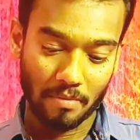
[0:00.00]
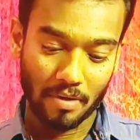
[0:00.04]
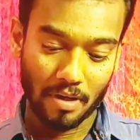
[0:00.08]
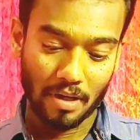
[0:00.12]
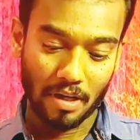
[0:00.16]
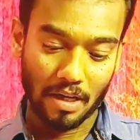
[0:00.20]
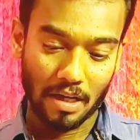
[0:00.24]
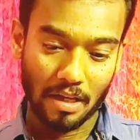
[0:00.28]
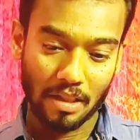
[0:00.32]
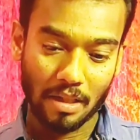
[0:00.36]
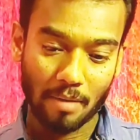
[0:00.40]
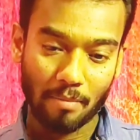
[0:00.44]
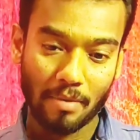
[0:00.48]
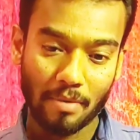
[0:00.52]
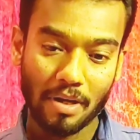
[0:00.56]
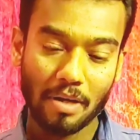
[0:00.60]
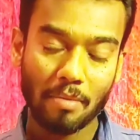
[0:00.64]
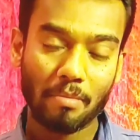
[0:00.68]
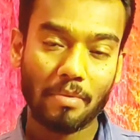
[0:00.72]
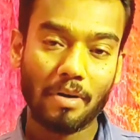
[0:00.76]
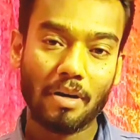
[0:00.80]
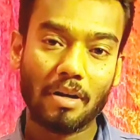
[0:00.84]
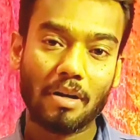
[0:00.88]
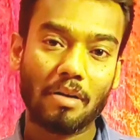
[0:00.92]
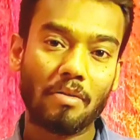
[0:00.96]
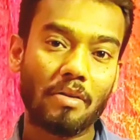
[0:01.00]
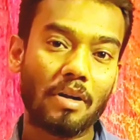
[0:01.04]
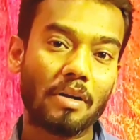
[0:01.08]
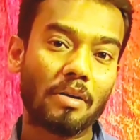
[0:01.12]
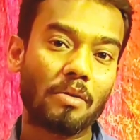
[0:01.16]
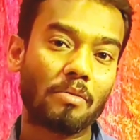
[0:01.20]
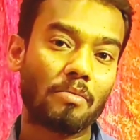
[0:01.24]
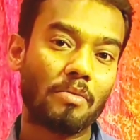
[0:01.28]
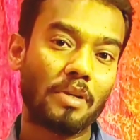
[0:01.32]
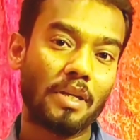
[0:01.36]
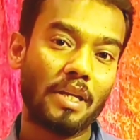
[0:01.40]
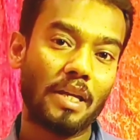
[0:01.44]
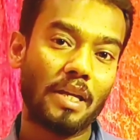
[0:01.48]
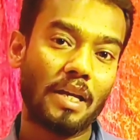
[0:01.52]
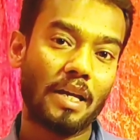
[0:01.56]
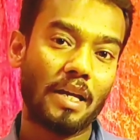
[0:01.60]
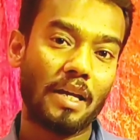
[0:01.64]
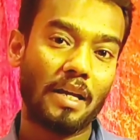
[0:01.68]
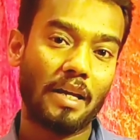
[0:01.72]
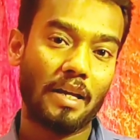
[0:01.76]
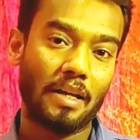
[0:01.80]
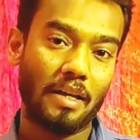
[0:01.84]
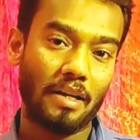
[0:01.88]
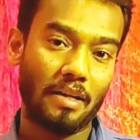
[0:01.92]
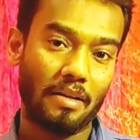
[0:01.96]
அந்த மாதிரி பாரோ வாங்கக்கூடிய
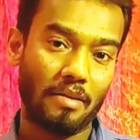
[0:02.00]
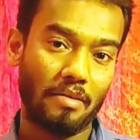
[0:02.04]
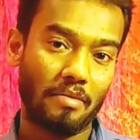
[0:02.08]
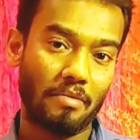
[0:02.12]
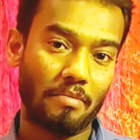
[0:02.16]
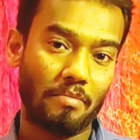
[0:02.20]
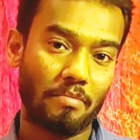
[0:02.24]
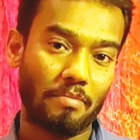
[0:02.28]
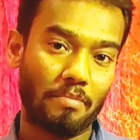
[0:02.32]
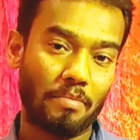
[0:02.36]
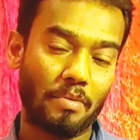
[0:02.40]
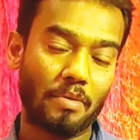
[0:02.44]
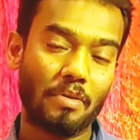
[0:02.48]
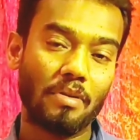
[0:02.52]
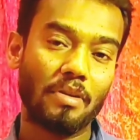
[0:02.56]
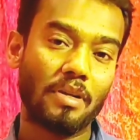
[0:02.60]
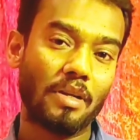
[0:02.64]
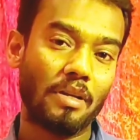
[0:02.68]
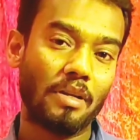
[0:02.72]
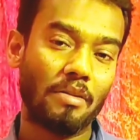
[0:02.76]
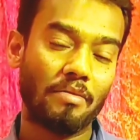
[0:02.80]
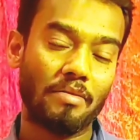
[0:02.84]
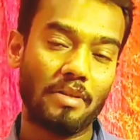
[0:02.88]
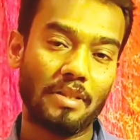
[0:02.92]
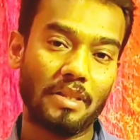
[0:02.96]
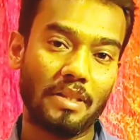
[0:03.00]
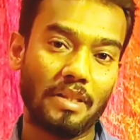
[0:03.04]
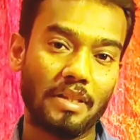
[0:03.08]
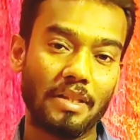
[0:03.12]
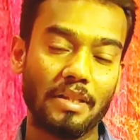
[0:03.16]
பொருள்கள் வந்து